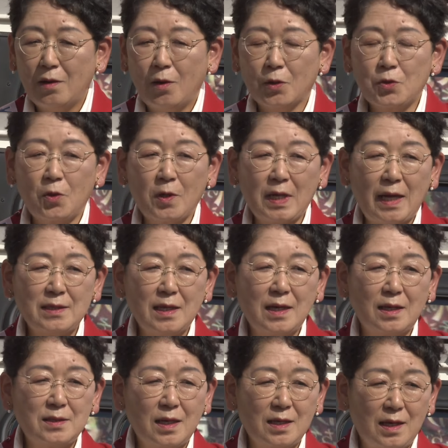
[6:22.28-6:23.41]
驚かれた
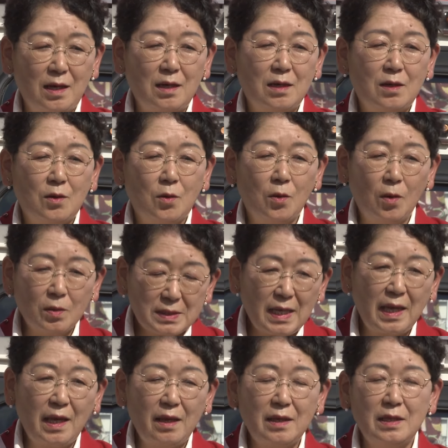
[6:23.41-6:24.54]
方が大
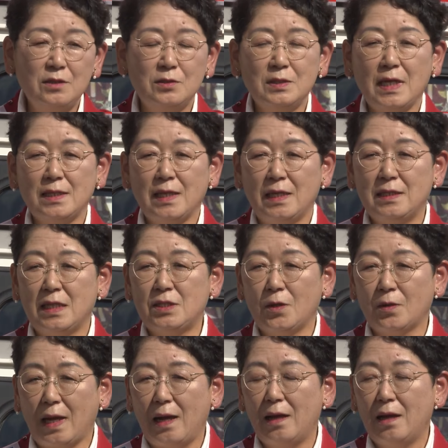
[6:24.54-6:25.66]
勢いるんじゃないでしょ
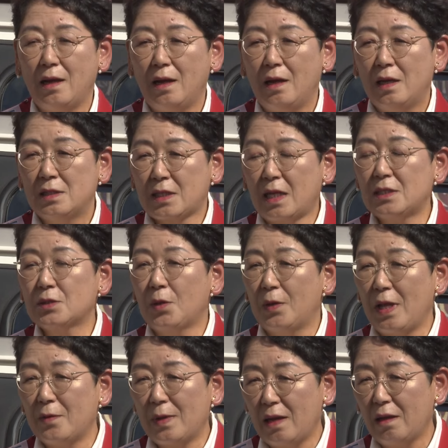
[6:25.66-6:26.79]
うか。しかしこ
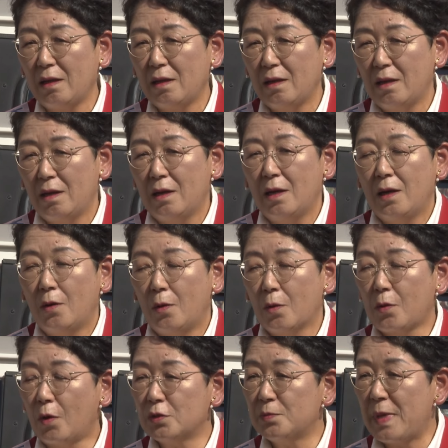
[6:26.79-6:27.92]
れは起
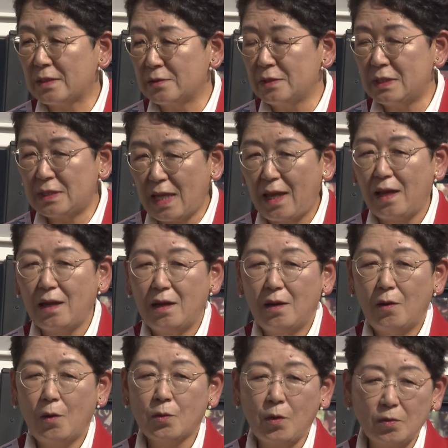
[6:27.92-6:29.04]
こるべくして
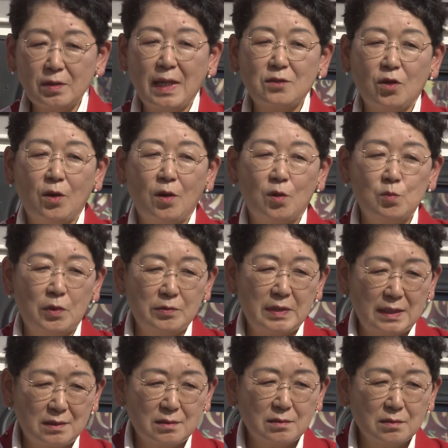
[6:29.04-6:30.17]
起こったと思うん
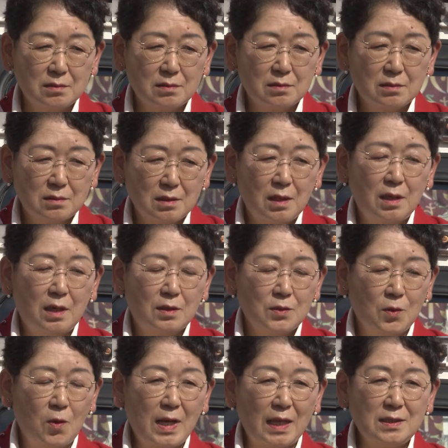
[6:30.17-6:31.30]
です。
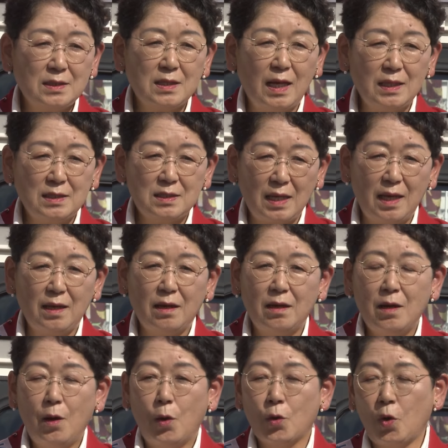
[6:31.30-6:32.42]
農家に対して
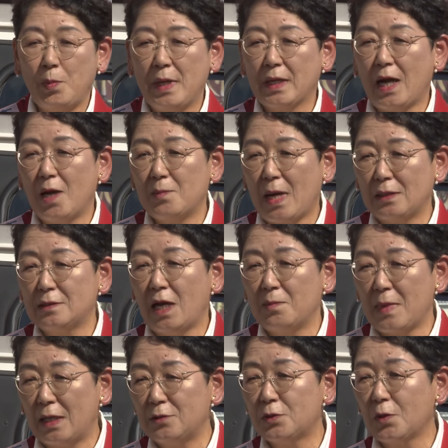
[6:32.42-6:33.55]
お米が余る
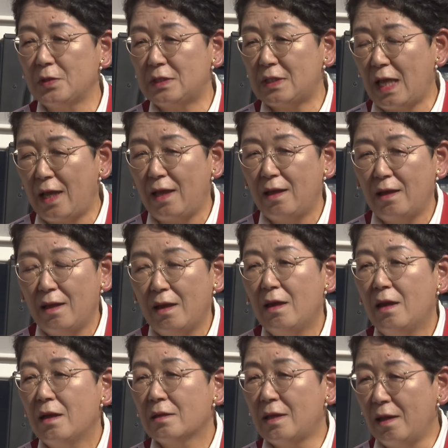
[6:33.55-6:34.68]
余ると言って
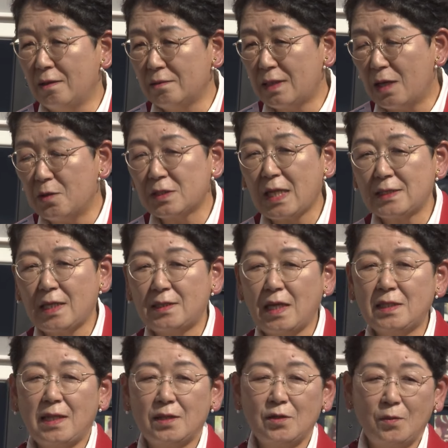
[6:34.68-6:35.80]
減反をさせて
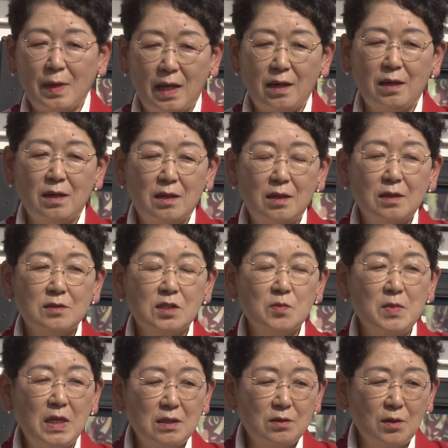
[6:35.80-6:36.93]
きたのは自
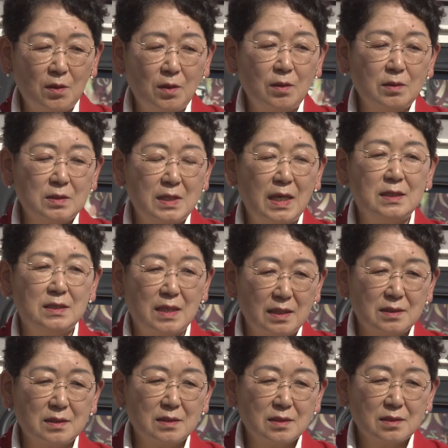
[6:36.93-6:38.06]
民党政治で
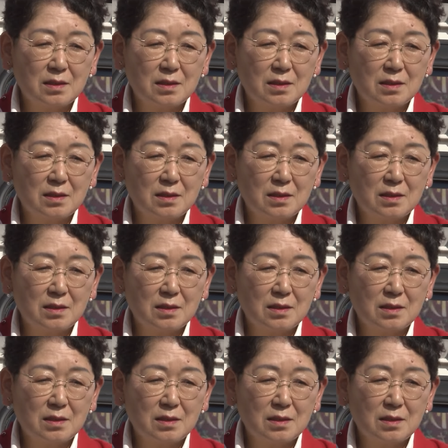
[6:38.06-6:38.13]
す。